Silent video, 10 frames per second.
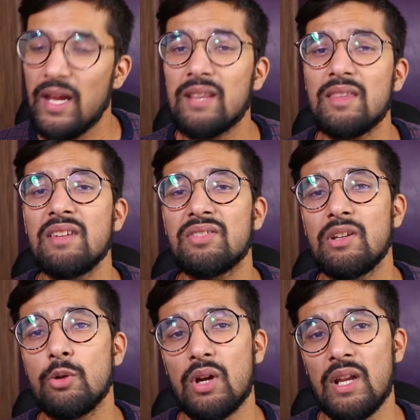एक तीसरी
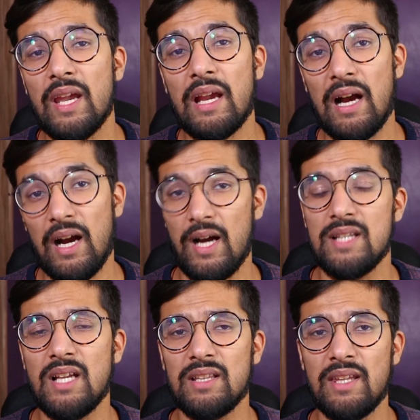लाइक आ
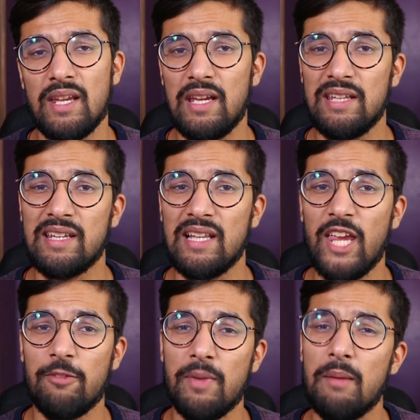जाती है इनके
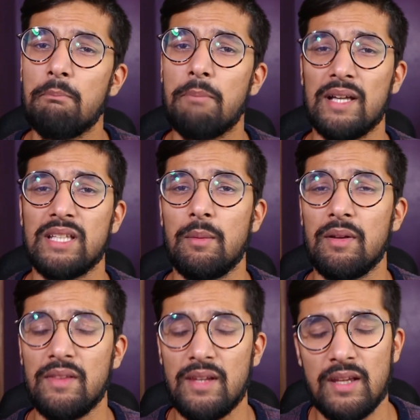लाइफ में बाधा
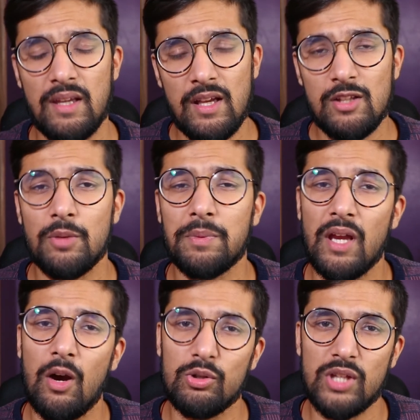बनने तब
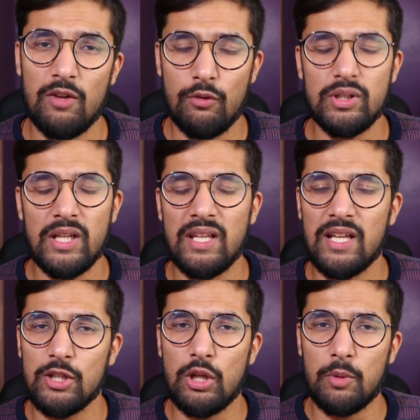क्या होता है वो देखने के
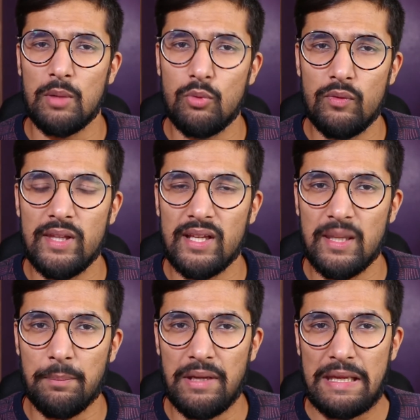लिए तो आपको मूवी देखनी
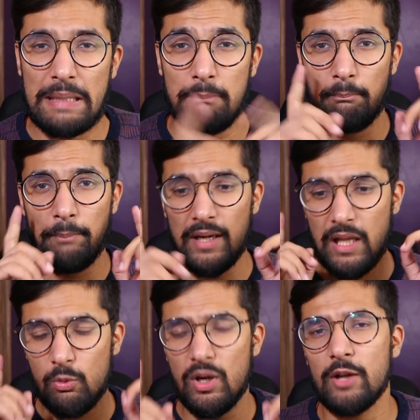पड़ेगी बट
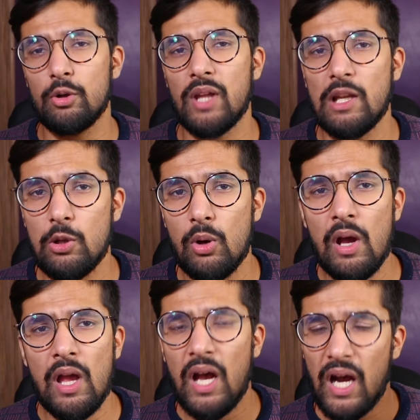आई वुड लाइक टू टेल यू
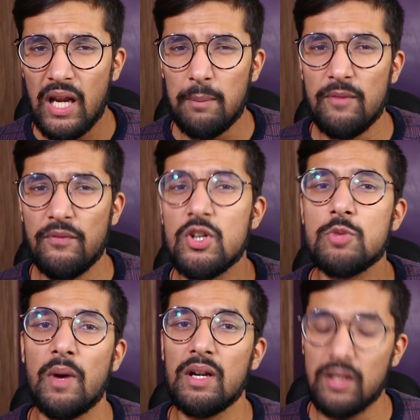अगर आपने फर्स्ट
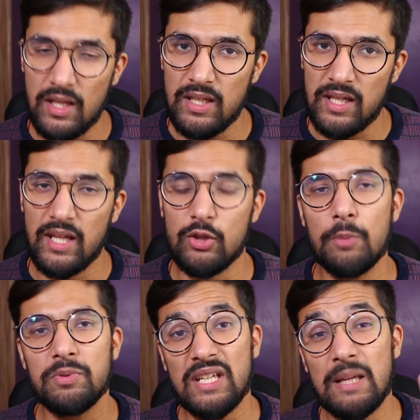पार्ट नहीं देखी तो
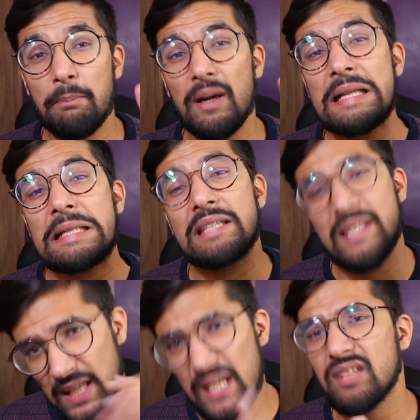आप सेकेंड पार्ट
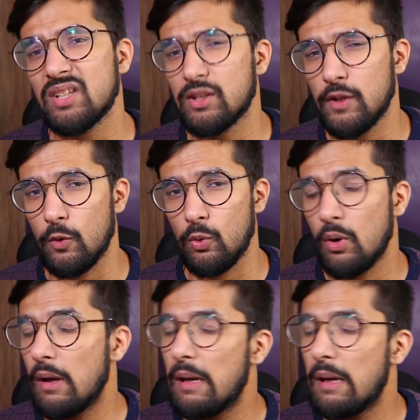देख सकते हो